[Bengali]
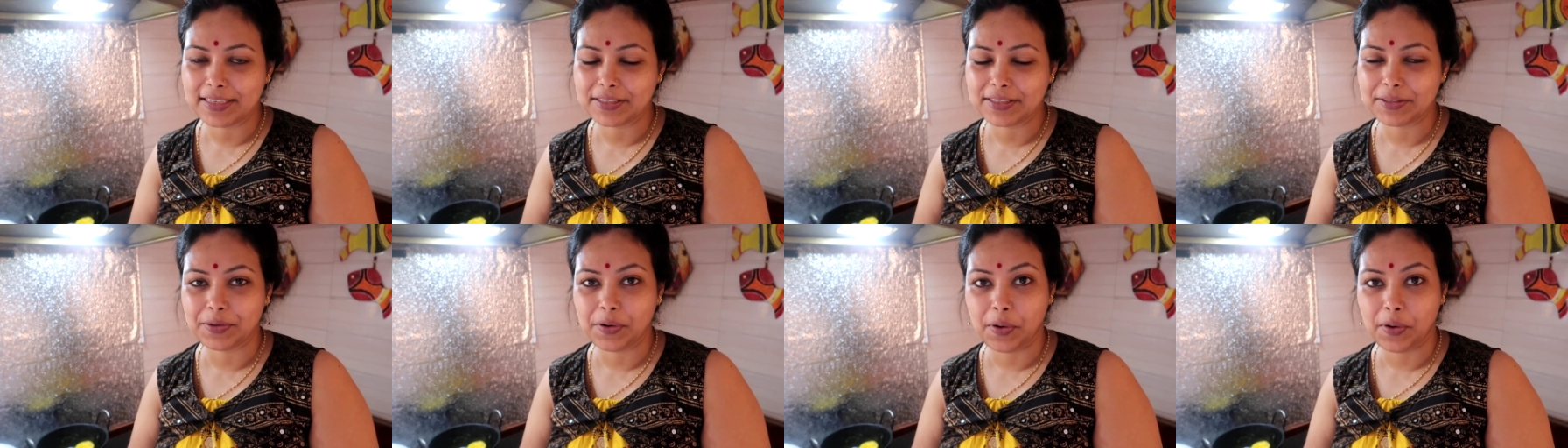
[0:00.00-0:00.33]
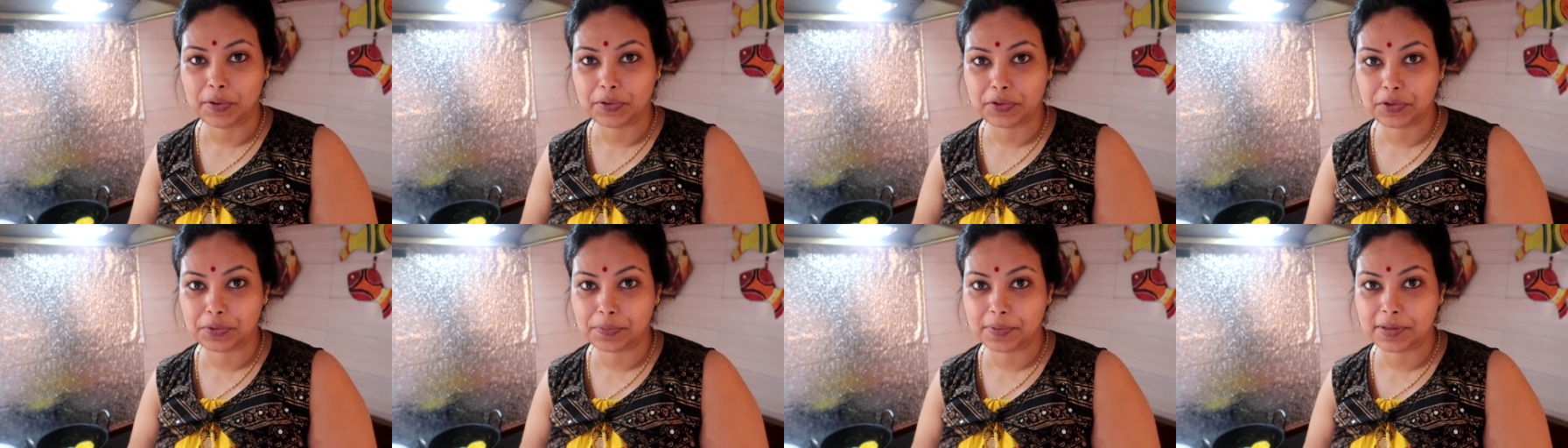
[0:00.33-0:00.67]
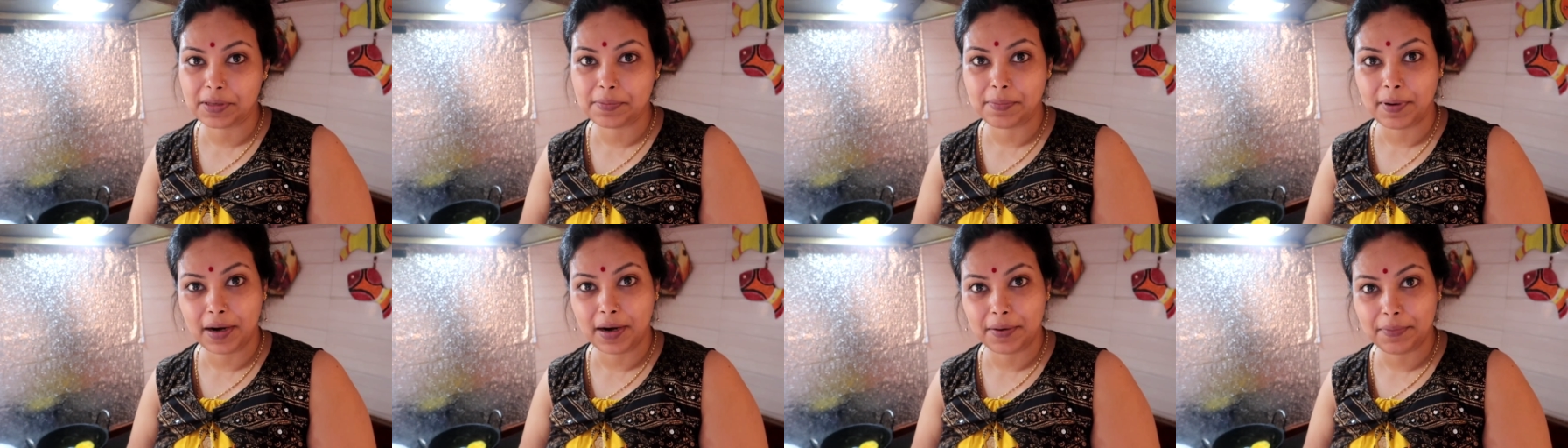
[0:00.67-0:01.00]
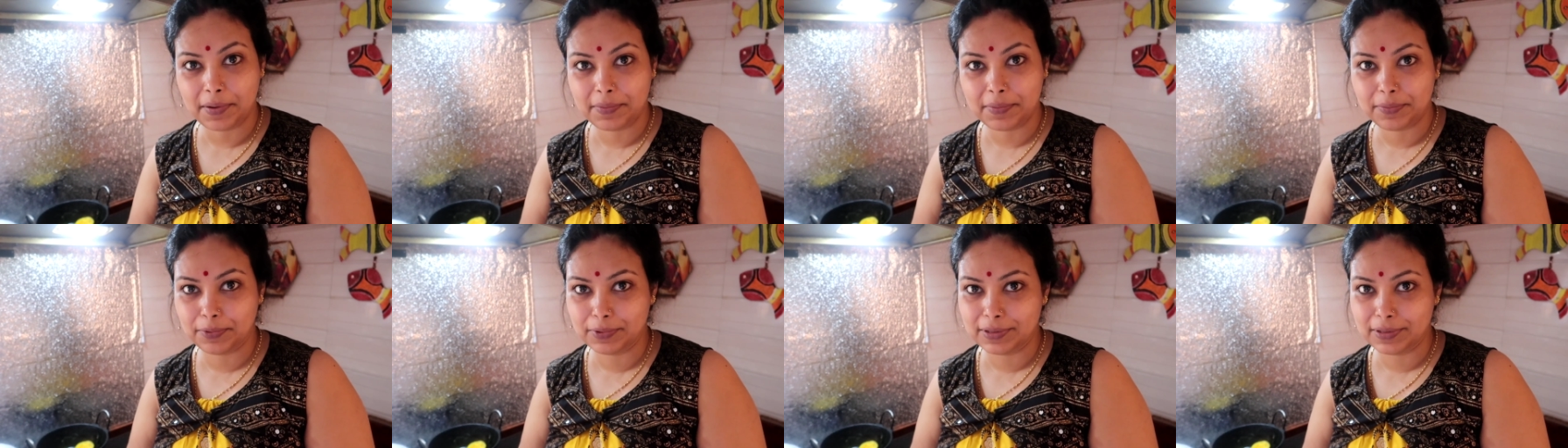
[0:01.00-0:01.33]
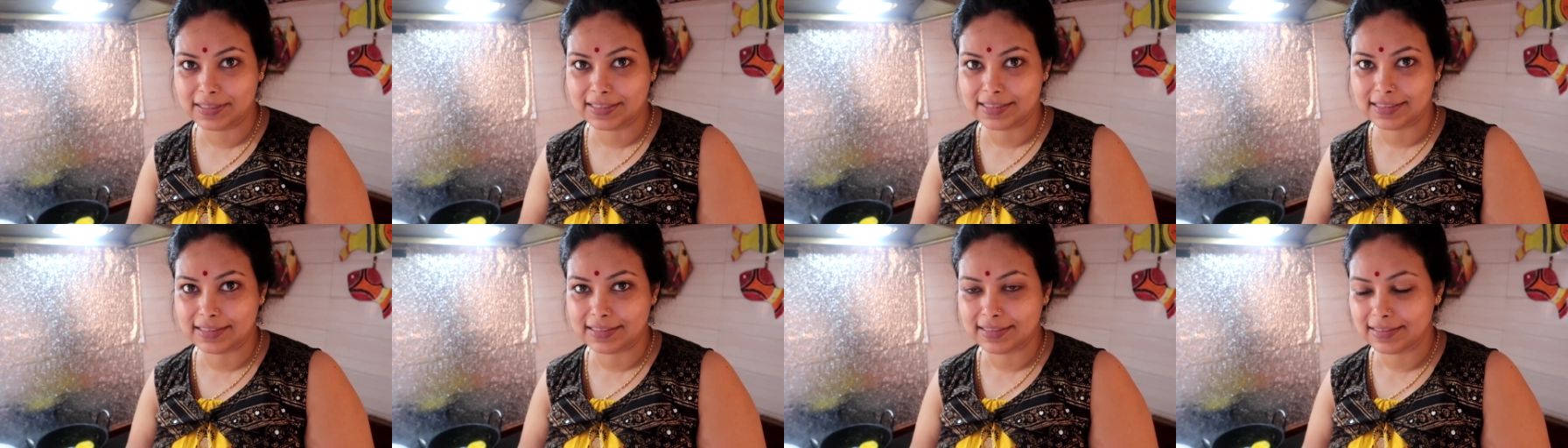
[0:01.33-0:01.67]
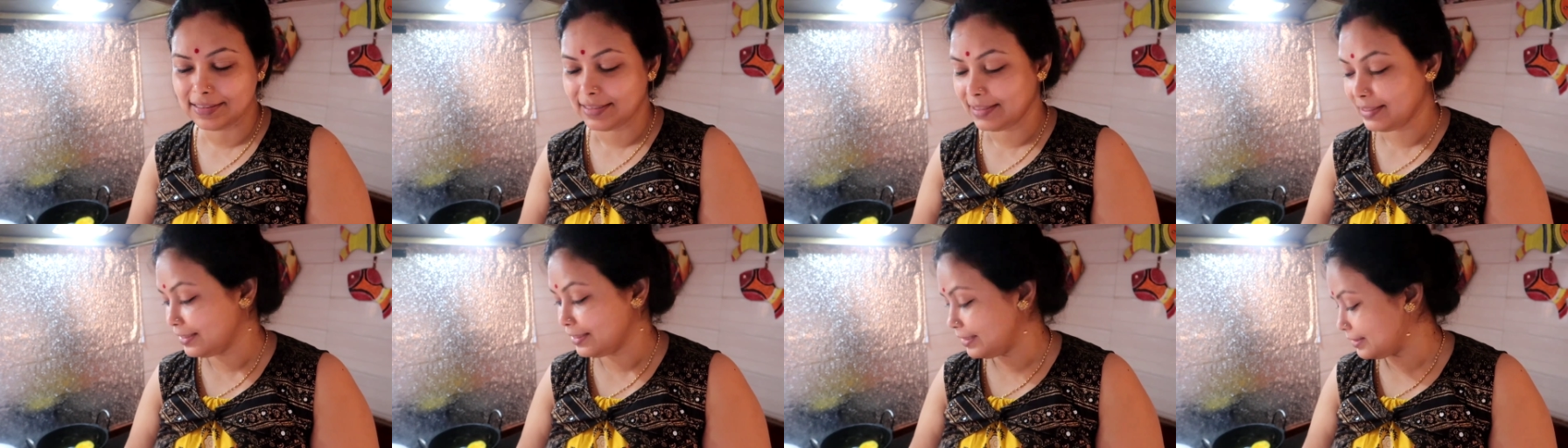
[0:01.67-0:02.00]
সেজন্য হয়তো তোমাদের বারবার বলছি
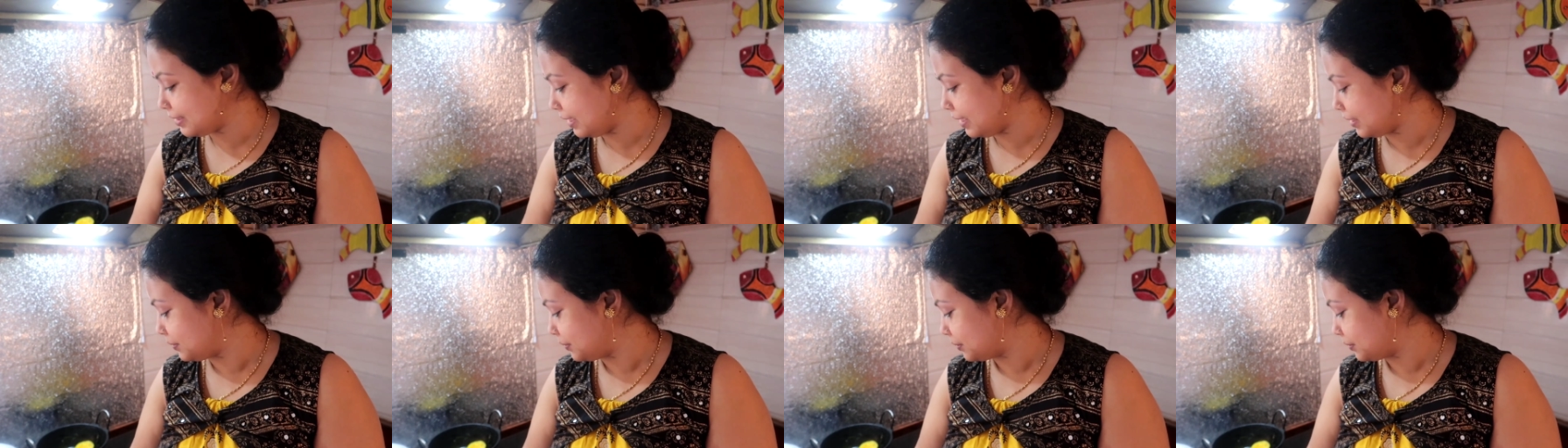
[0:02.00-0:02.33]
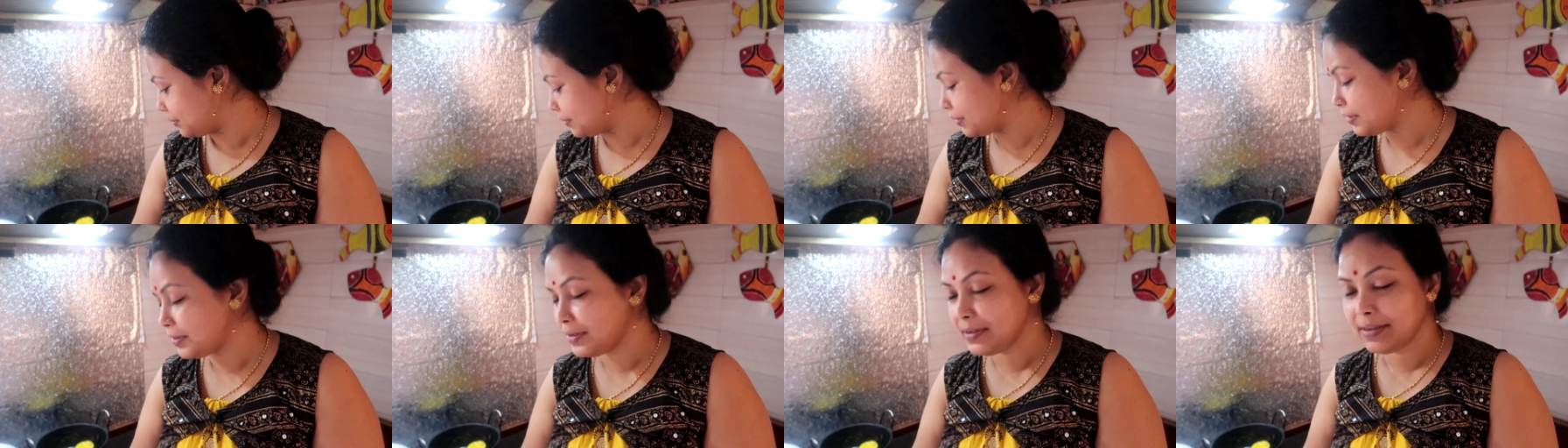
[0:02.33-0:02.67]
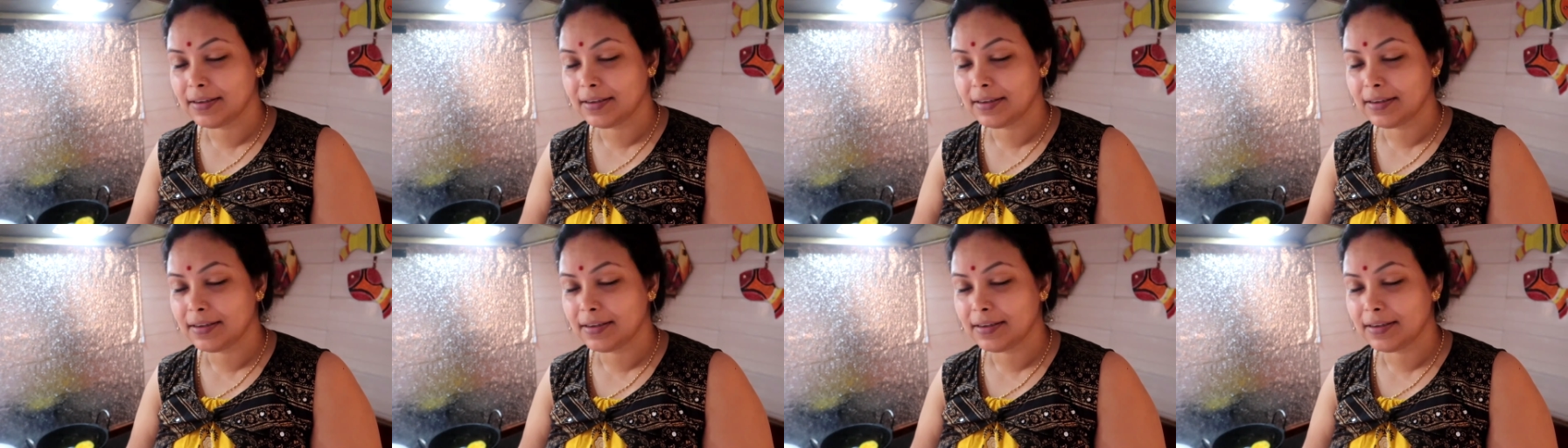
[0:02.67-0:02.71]
যাই হোক